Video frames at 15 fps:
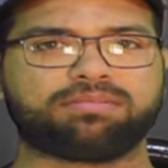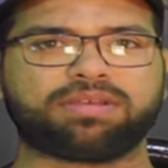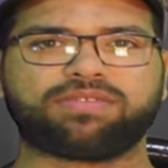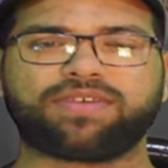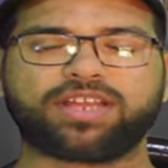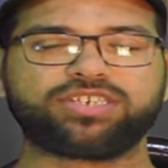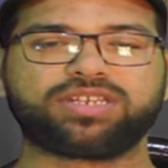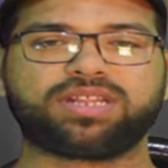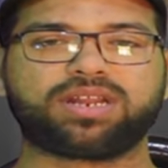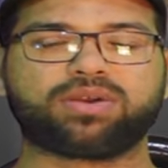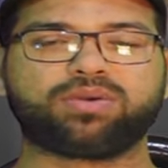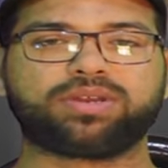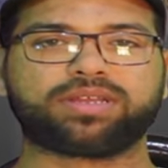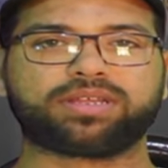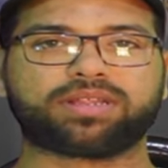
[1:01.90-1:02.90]
ما ينفعش ان انا
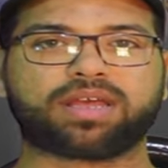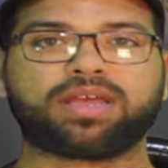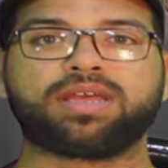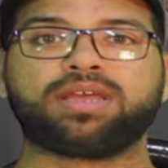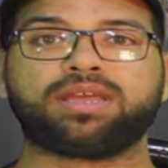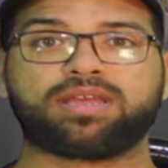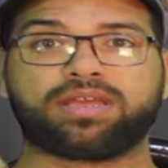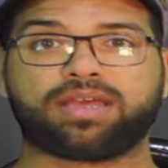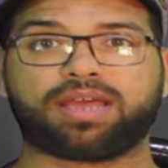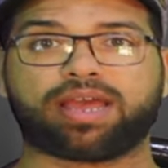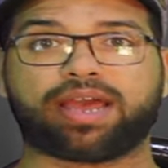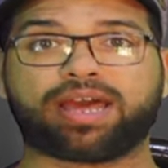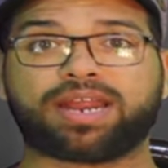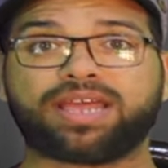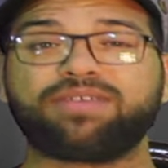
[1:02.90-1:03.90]
اقول كده
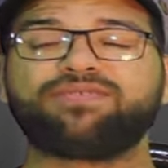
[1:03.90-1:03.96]
انا